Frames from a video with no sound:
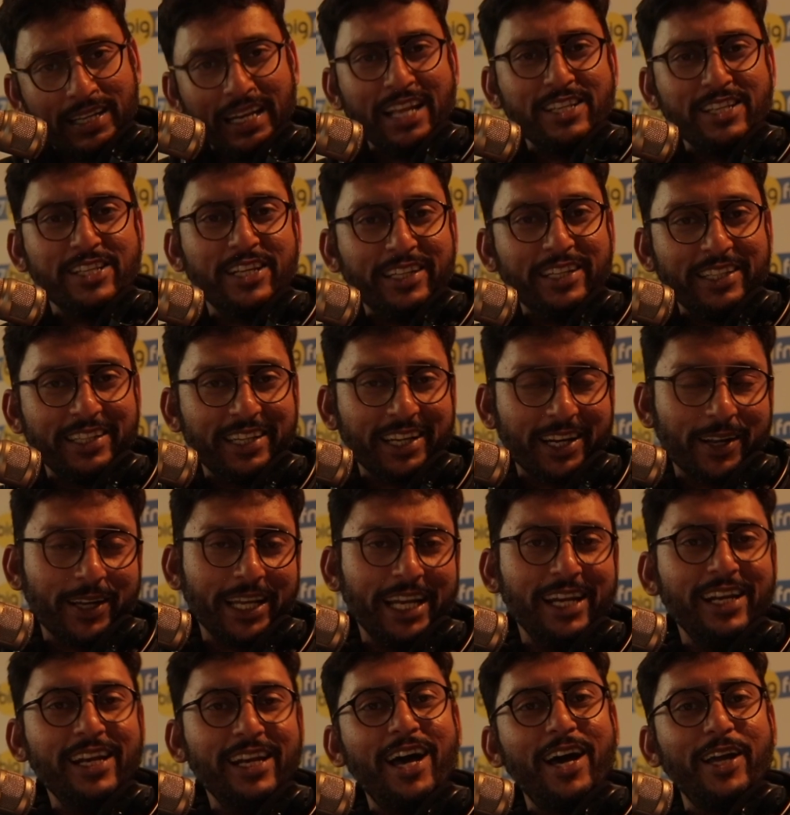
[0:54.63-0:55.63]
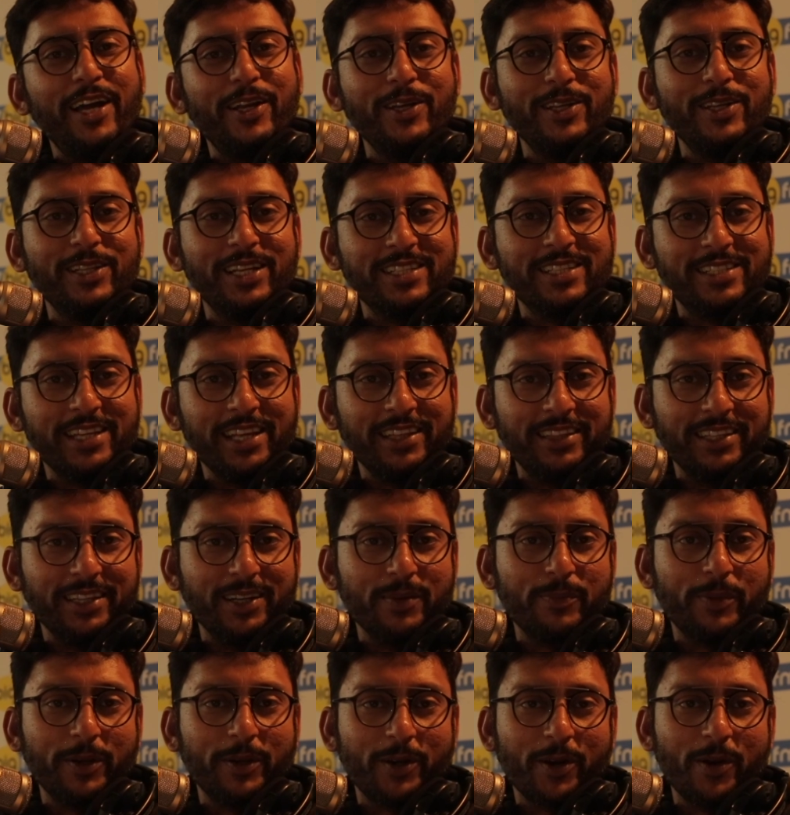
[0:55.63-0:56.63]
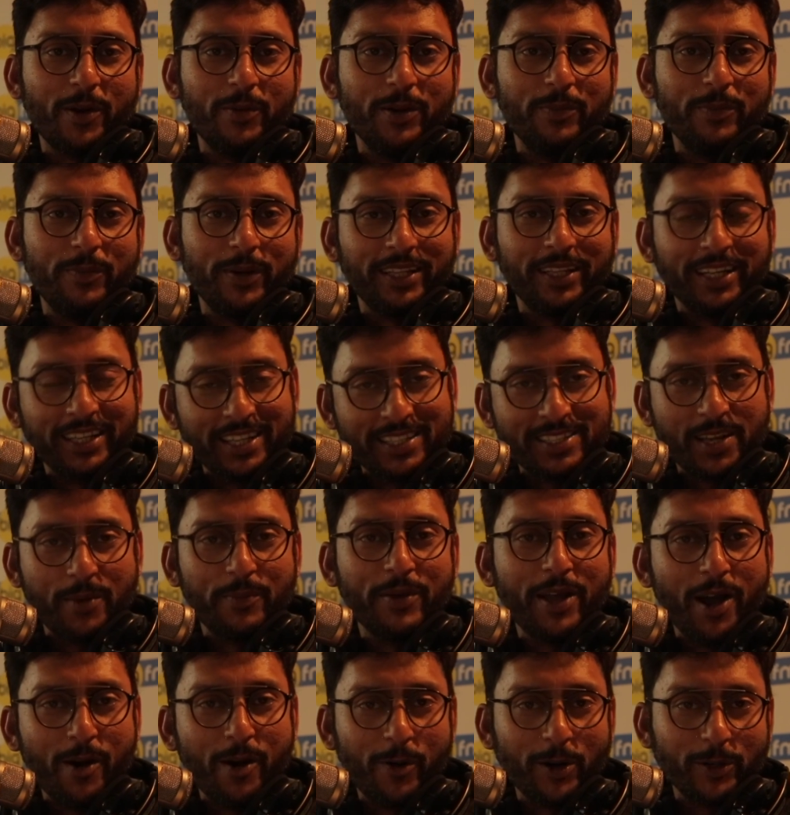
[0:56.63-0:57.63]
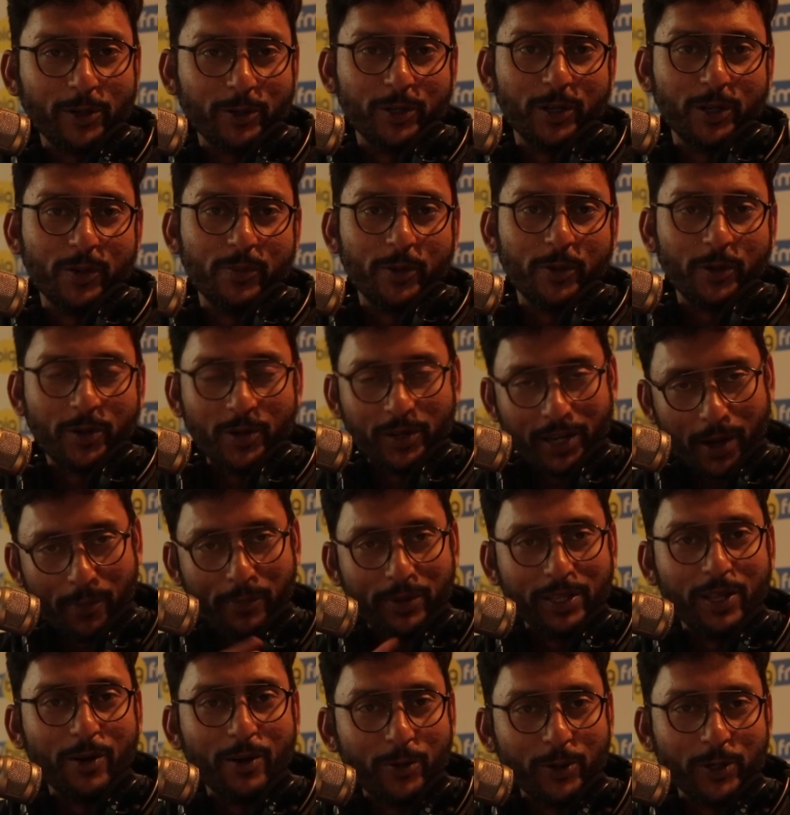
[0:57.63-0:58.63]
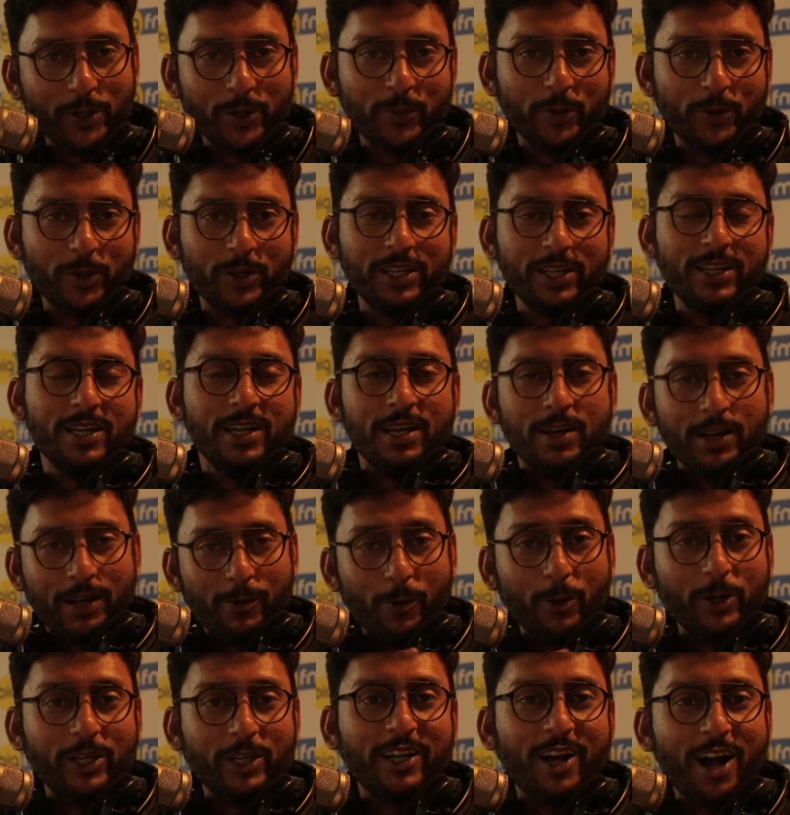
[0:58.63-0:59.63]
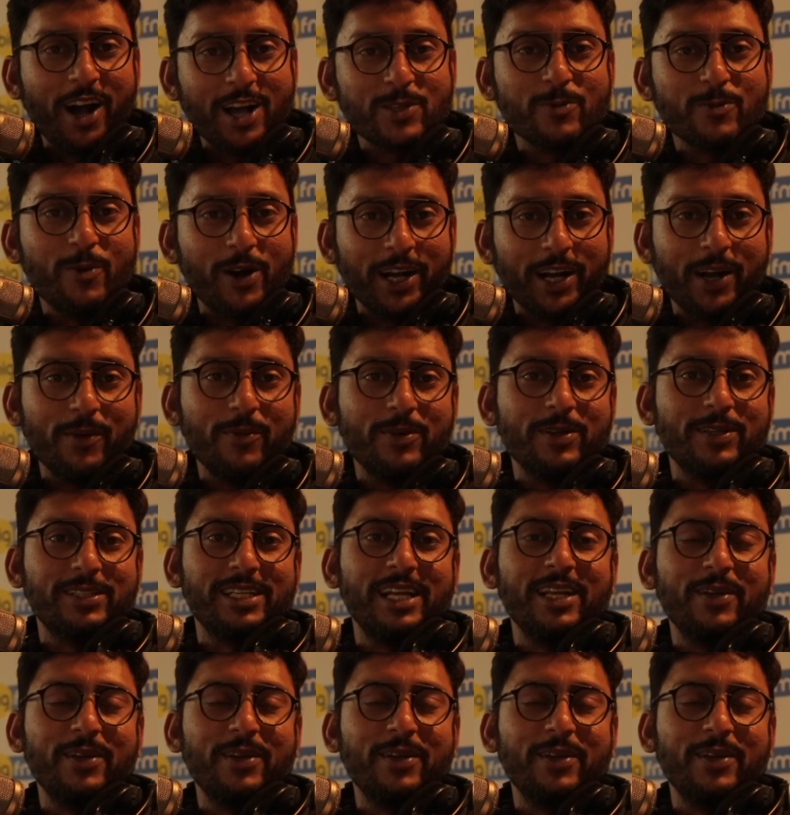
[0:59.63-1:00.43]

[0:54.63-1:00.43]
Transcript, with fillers: லெஜெண்ட்ரா எல்லாரையும் இதில் சேர்த்து என்ன பண்ணுறோம் அப்படின்னு பார்த்தாங்க சமயம் அவார்ட் கொடுக்க போகிறோம் நம்ம தான் ஓட்டு போட்டு ஓட்டு காசு வாங்காமல்